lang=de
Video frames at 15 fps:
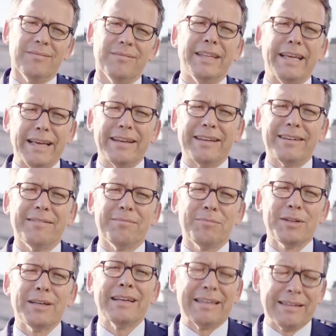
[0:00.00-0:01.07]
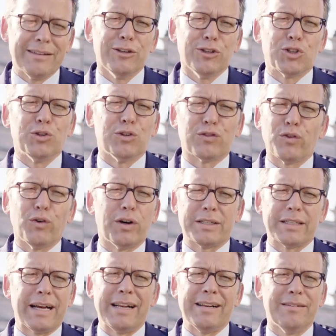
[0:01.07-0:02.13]
Nee, schönes
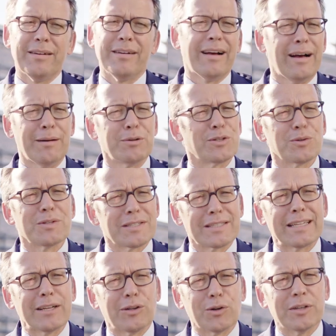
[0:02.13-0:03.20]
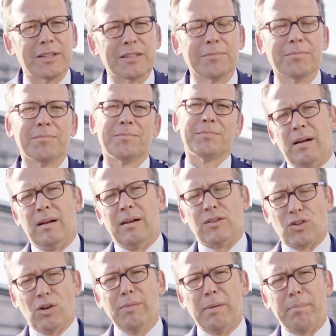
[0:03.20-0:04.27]
Vorurteil, aber so ist es dann doch nicht.
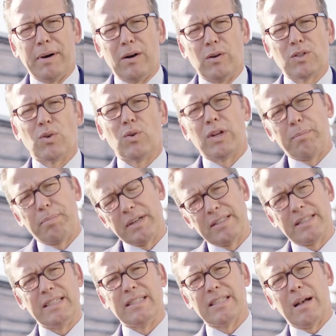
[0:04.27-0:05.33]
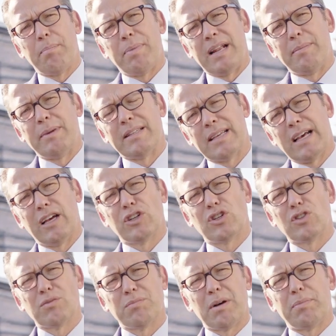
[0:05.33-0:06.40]
Sommerpause oder präziser
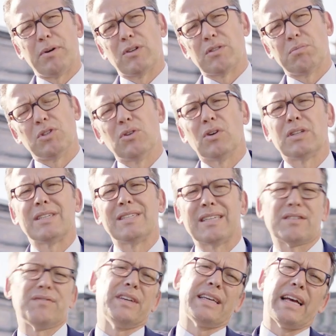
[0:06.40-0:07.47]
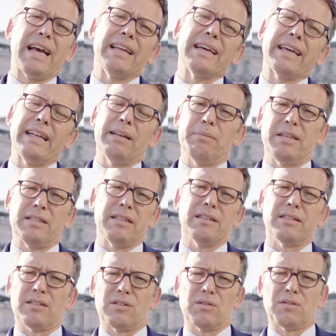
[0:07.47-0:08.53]
parlamentarische Sommerpause bedeutet, dass wir keine
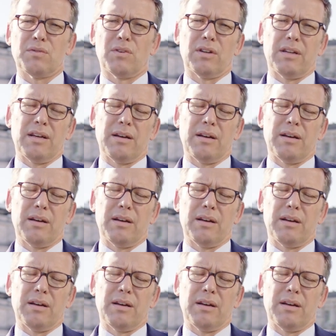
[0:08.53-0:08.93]
regelmäßigen Sitzungswochen